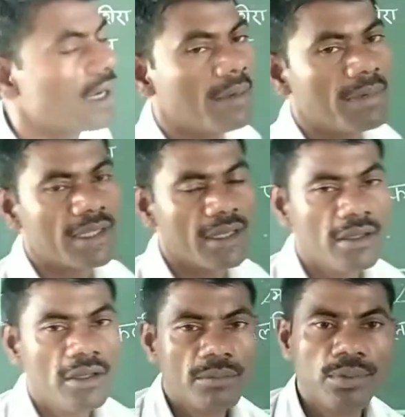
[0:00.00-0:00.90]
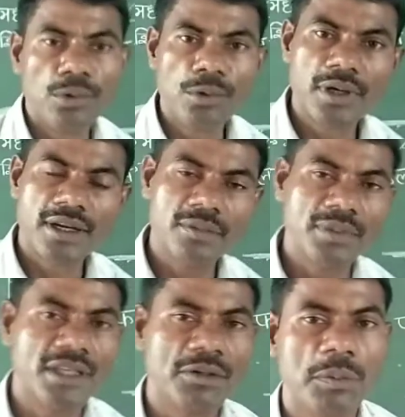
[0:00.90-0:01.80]
का नाम आता है फूलों का रंग
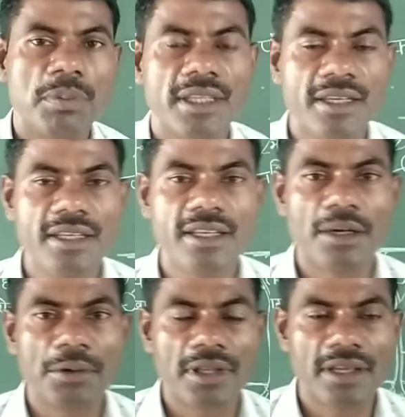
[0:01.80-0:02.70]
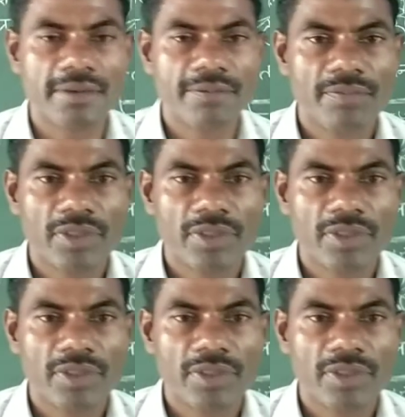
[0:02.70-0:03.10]
भैया कोई पता ही नहीं क्या होता है